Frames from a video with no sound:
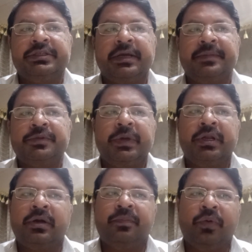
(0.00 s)
इस टाइम
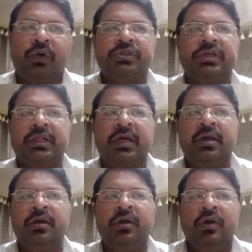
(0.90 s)
स्पेन का बहुत
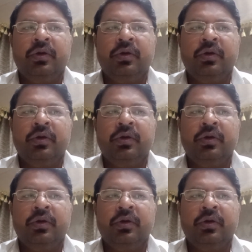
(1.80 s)
ज़्यादा है